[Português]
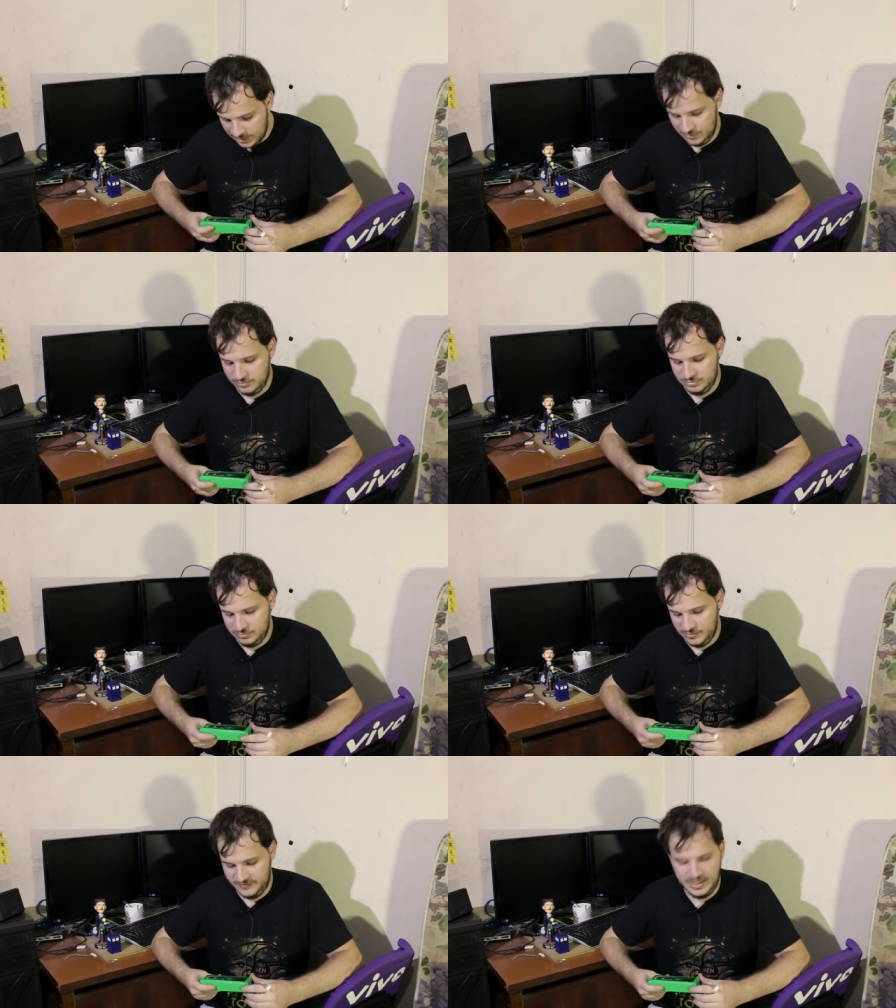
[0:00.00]
Então
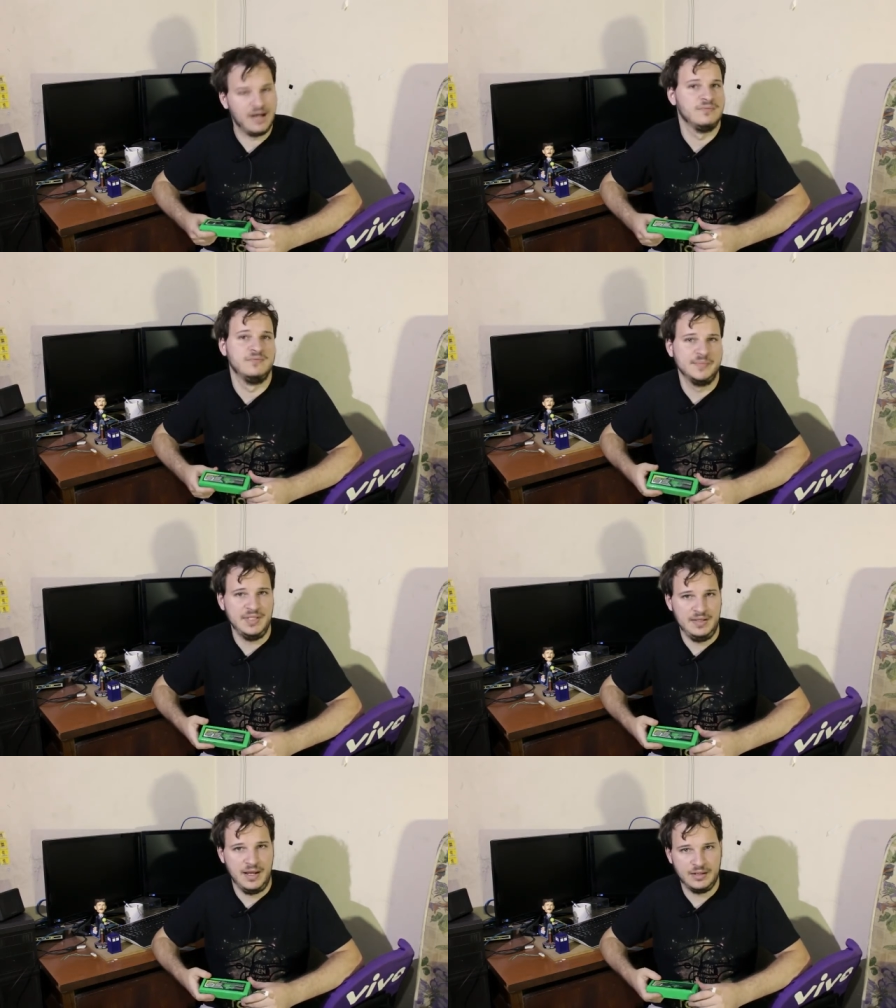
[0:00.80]
eu falei, ah, vamos
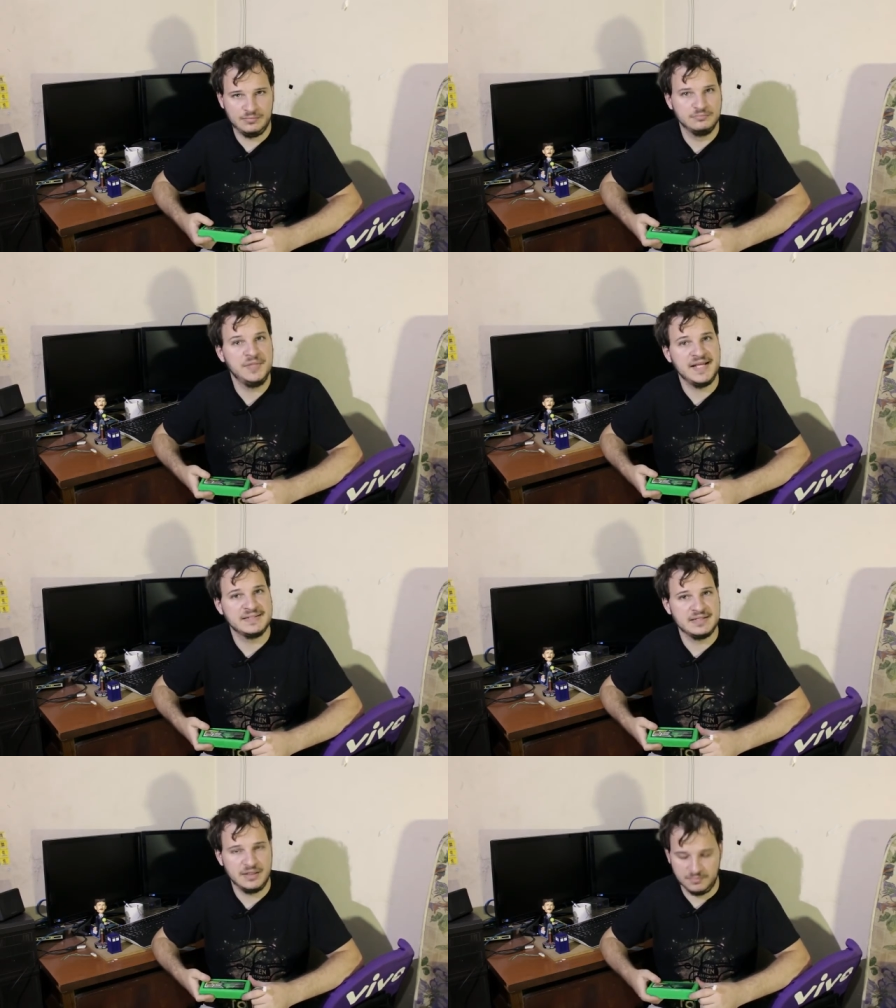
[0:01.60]
tentar, né?
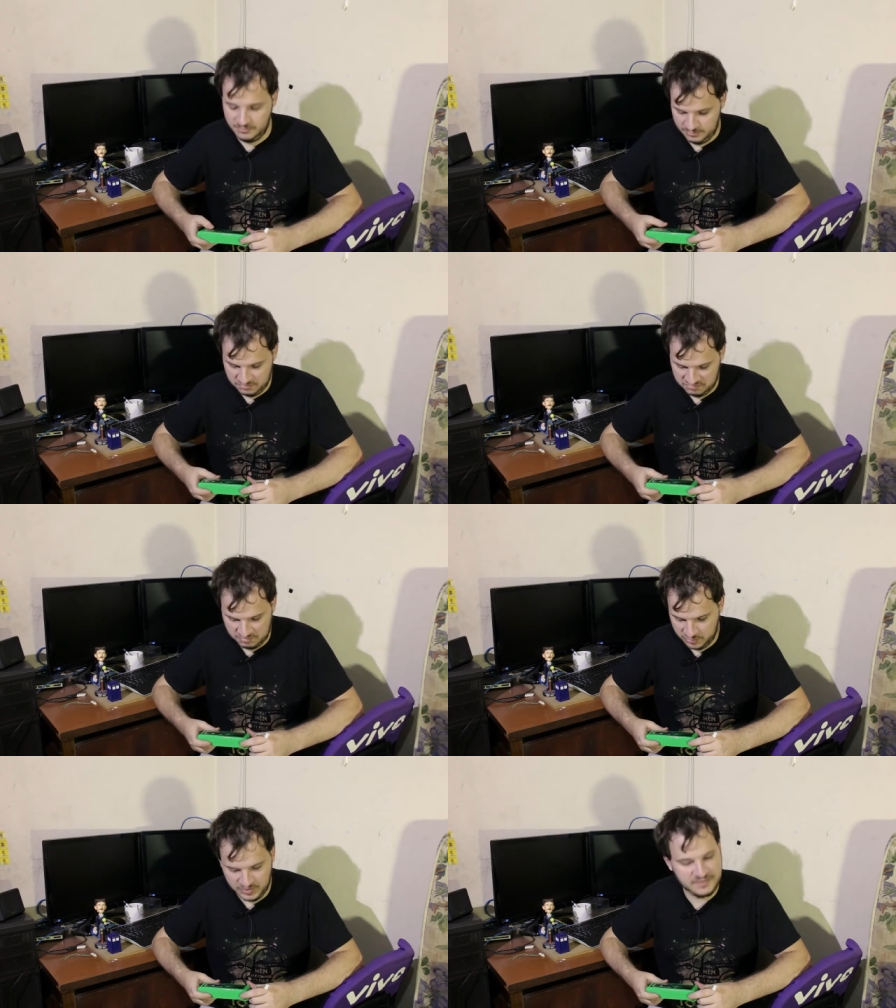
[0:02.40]
10C
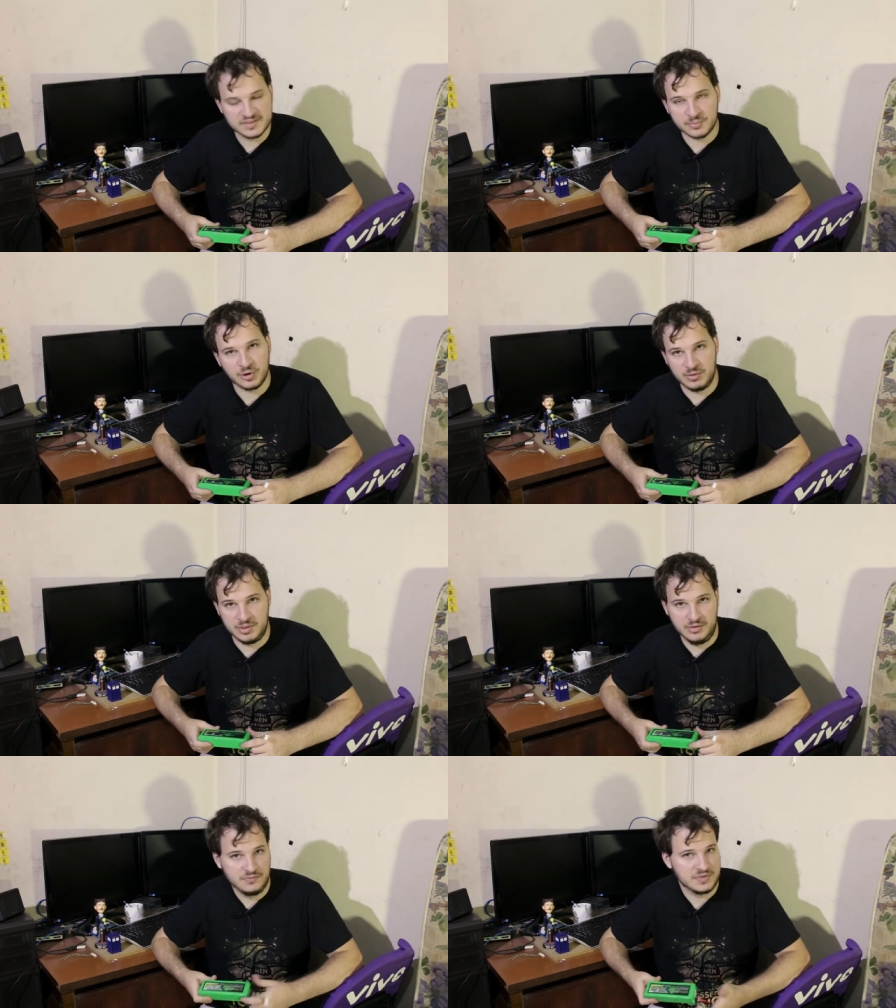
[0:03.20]
não deve ser
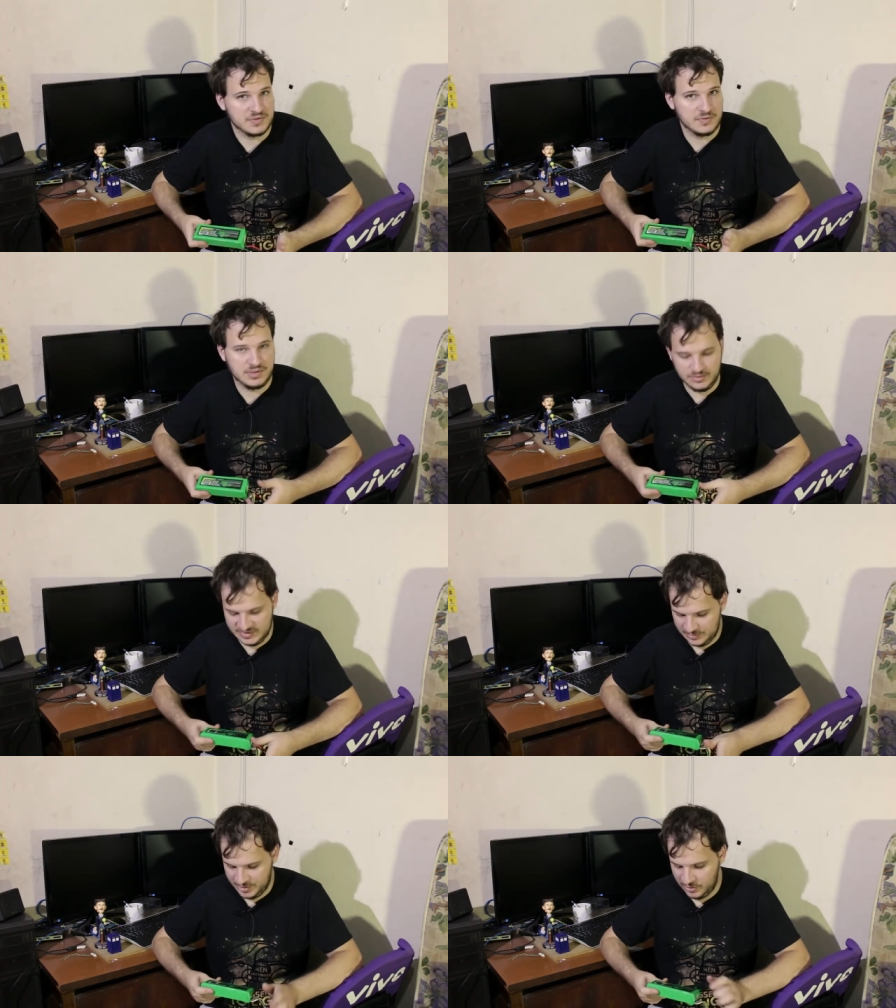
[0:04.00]
problema nenhum, são
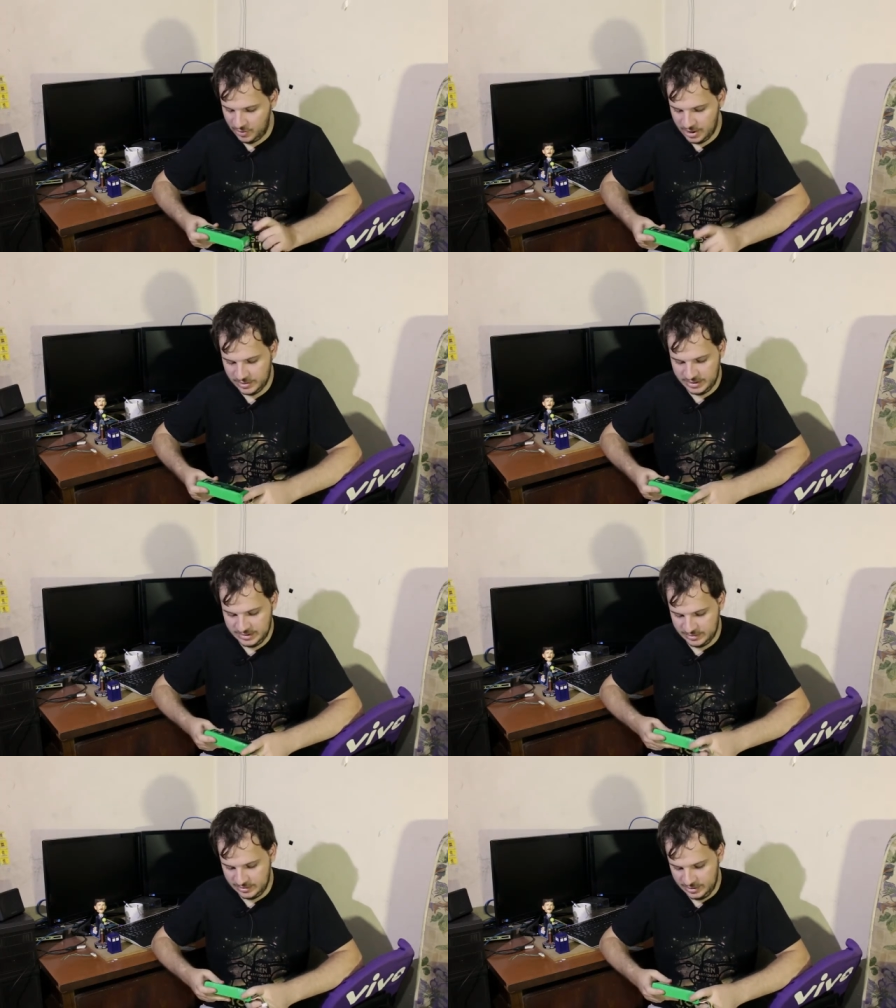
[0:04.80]
52 ampere-hora
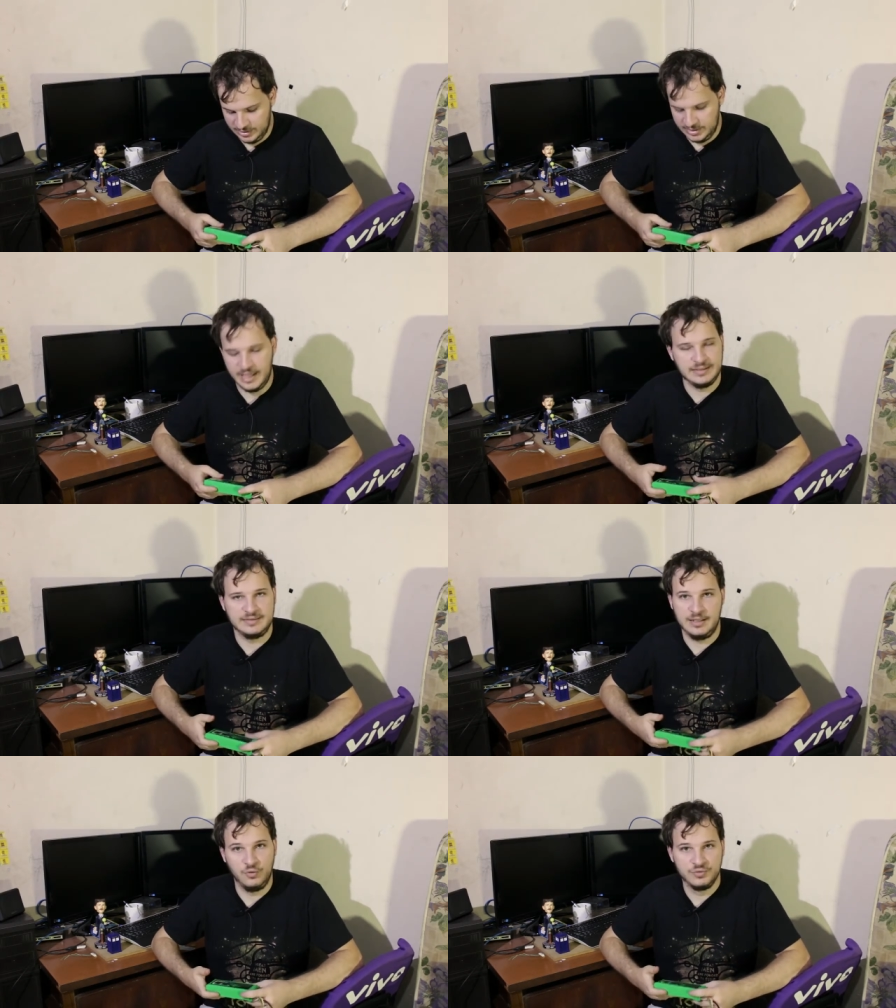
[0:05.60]
ainda, ainda
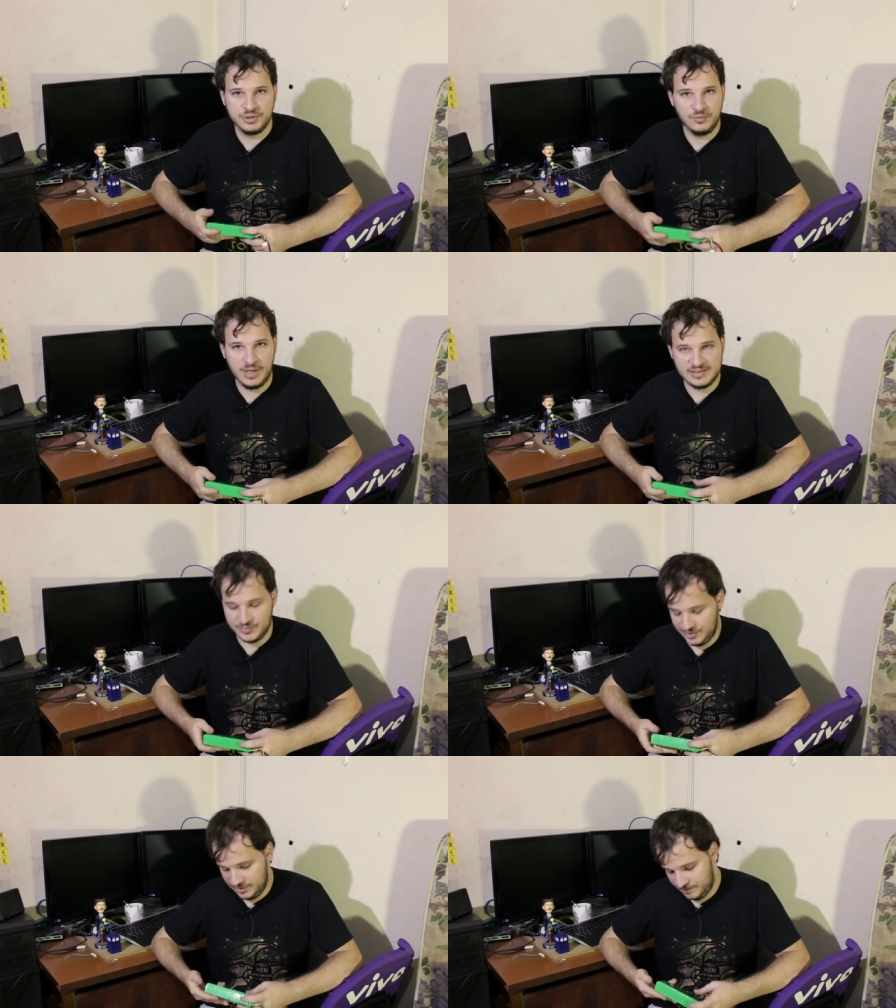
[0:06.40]
está longe do
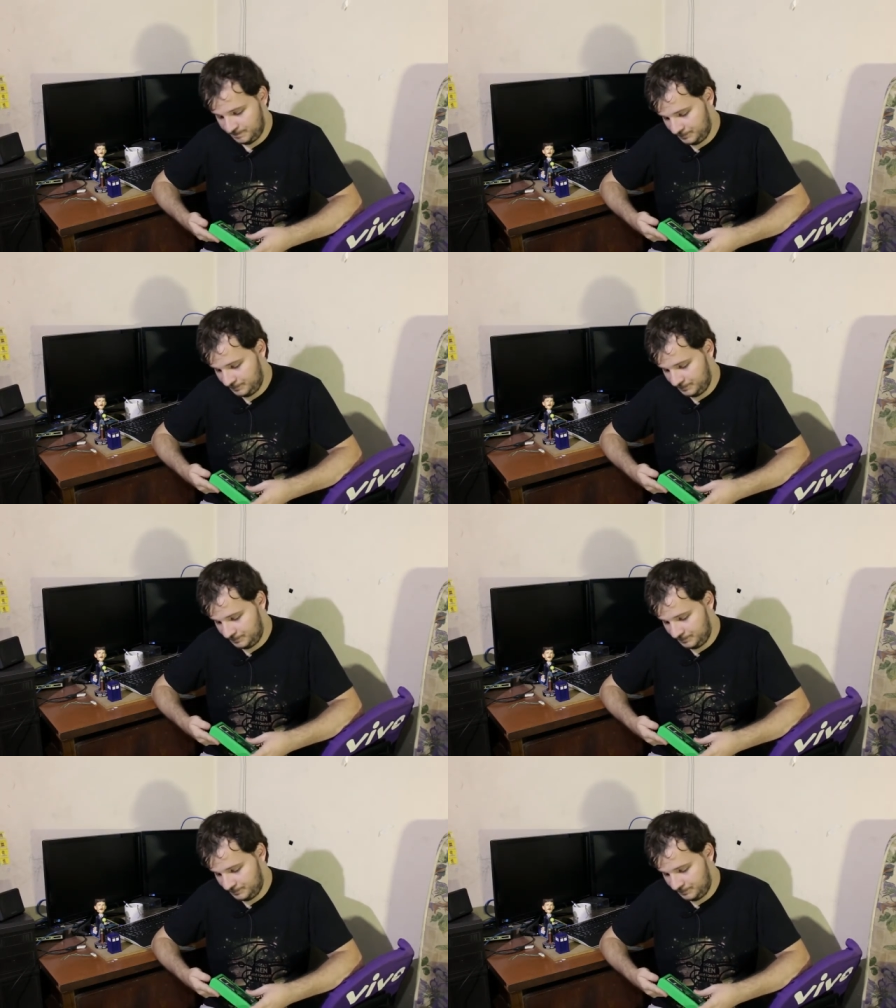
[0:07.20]
máximo ainda.